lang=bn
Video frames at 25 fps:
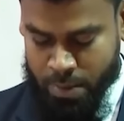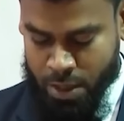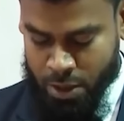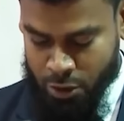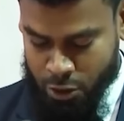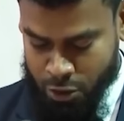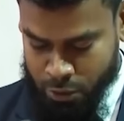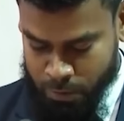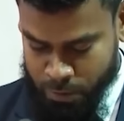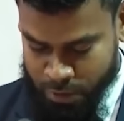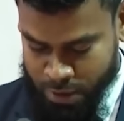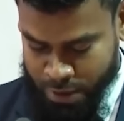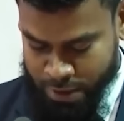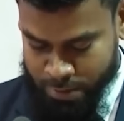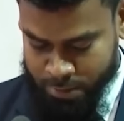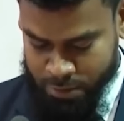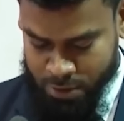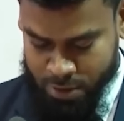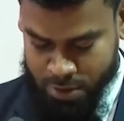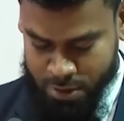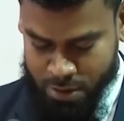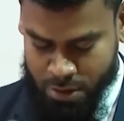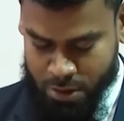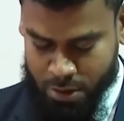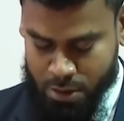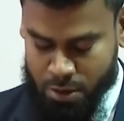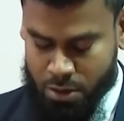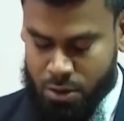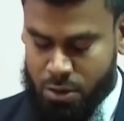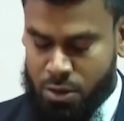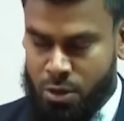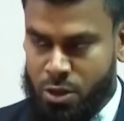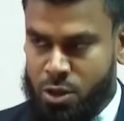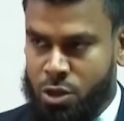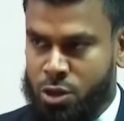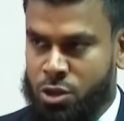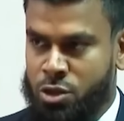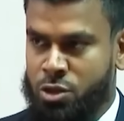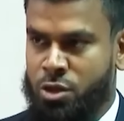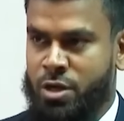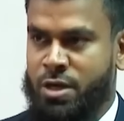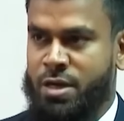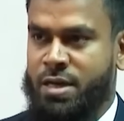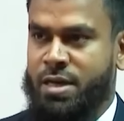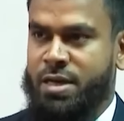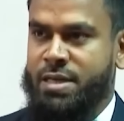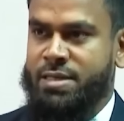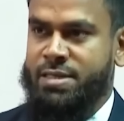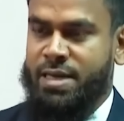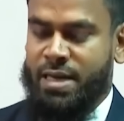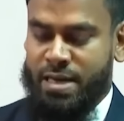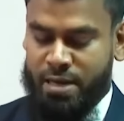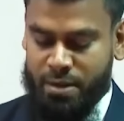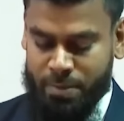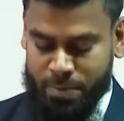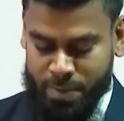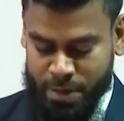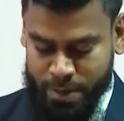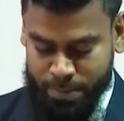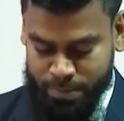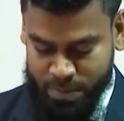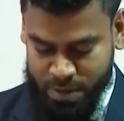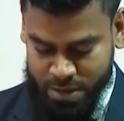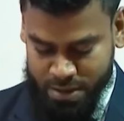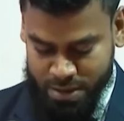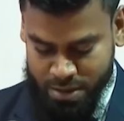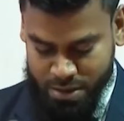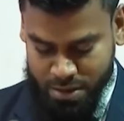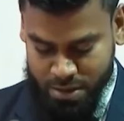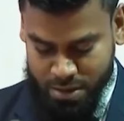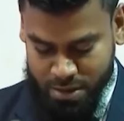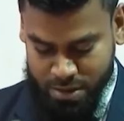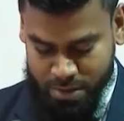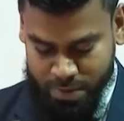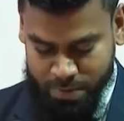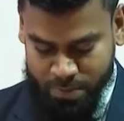মাননীয় প্রধানমন্ত্রী সরকারি চাকরি প্রাপ্তিতে